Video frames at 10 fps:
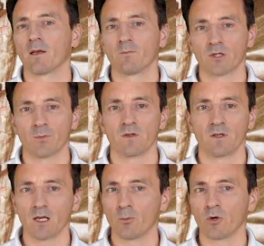Przepisy
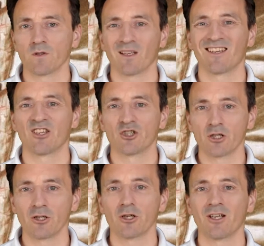kapłańskie
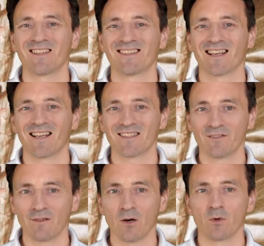ściśle
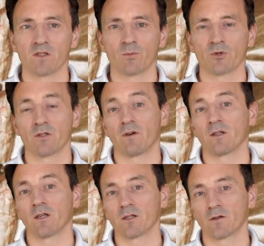zakazywały
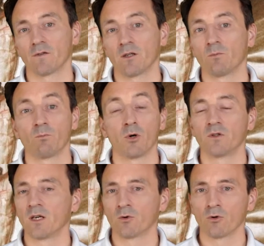spożywania krwi pod
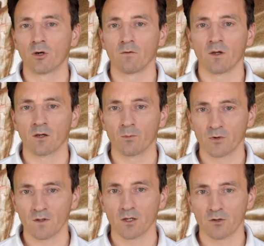jakąkolwiek
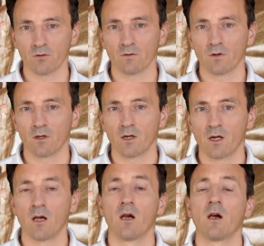postacią.
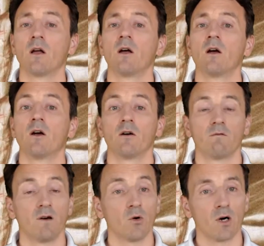
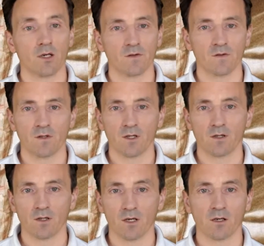W Eucharystii
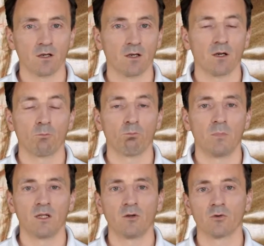jednak,
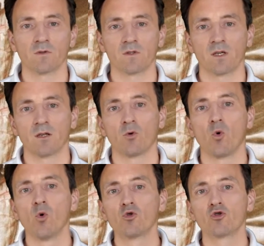będącej
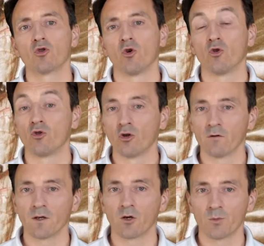ucztą
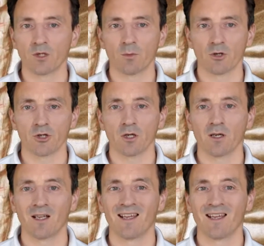Nowego Przymierza,